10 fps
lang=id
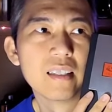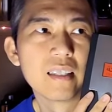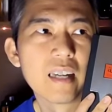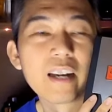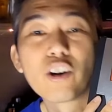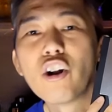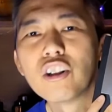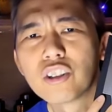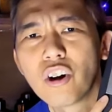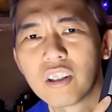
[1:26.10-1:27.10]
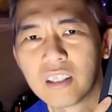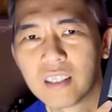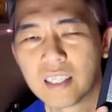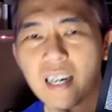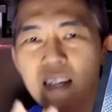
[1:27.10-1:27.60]
eh gold gold
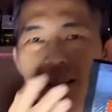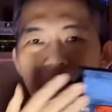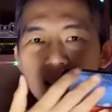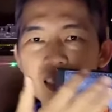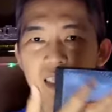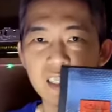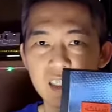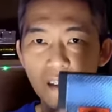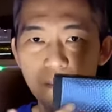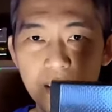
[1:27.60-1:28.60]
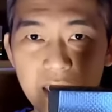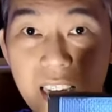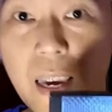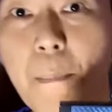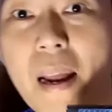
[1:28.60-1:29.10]
jadi ini yang silvernya
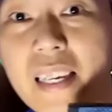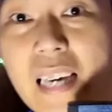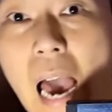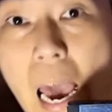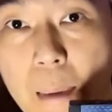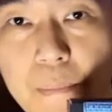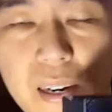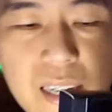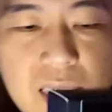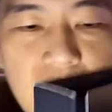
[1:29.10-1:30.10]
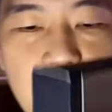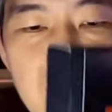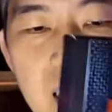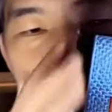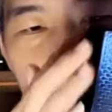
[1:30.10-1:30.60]
yang paling hype ya guys ya
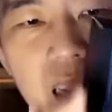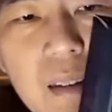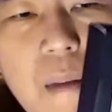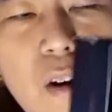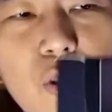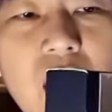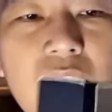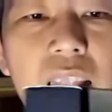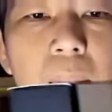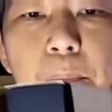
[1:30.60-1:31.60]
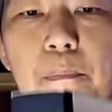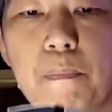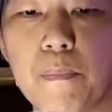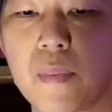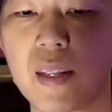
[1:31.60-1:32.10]
dengan balutan hitam
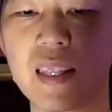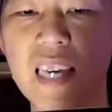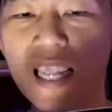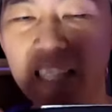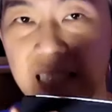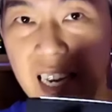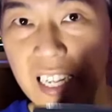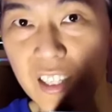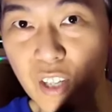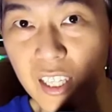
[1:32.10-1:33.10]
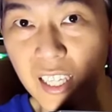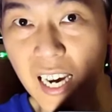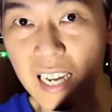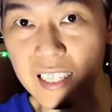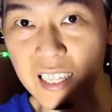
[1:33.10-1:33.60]
di atasnya ada tulisan
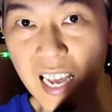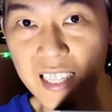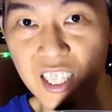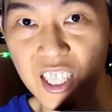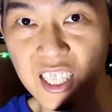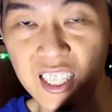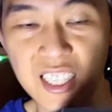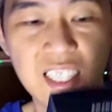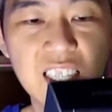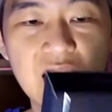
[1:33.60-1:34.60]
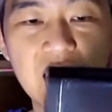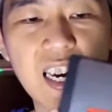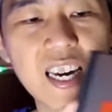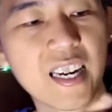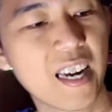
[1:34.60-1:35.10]
cut Katzelach oke okay.
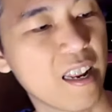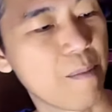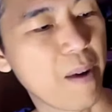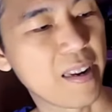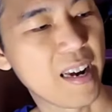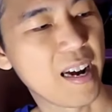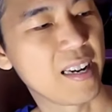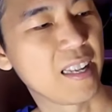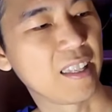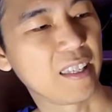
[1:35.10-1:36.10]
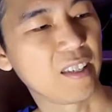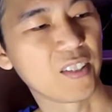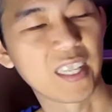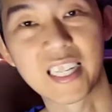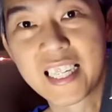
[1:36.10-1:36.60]
depannya ada
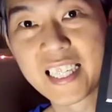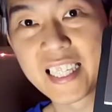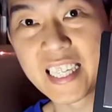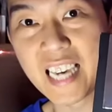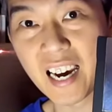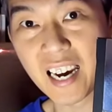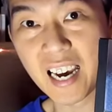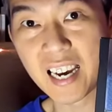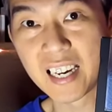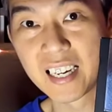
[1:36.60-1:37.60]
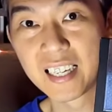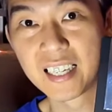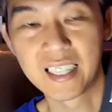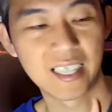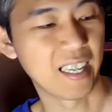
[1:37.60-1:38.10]
tulisan Siaka
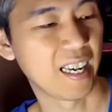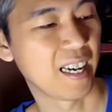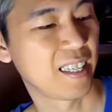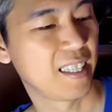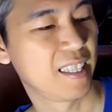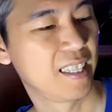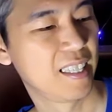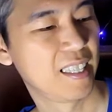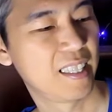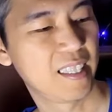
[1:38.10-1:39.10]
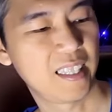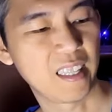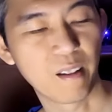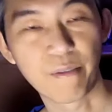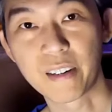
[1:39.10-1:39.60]
ya
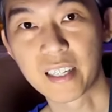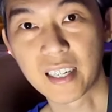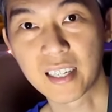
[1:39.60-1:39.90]
silver